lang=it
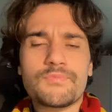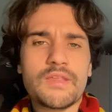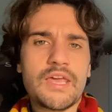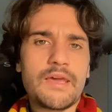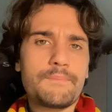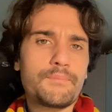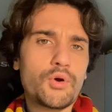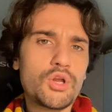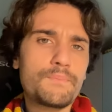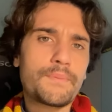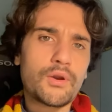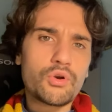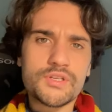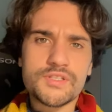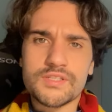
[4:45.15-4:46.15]
e poi il
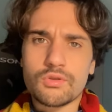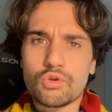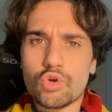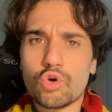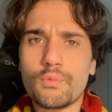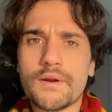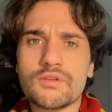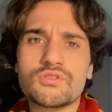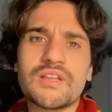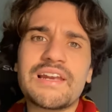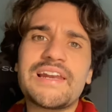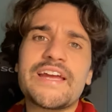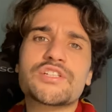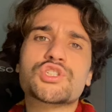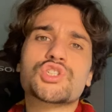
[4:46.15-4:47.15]
pallone è stato recuperato da
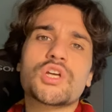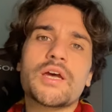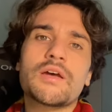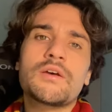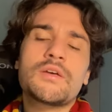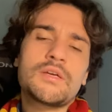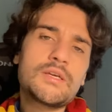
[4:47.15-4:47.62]
Lecce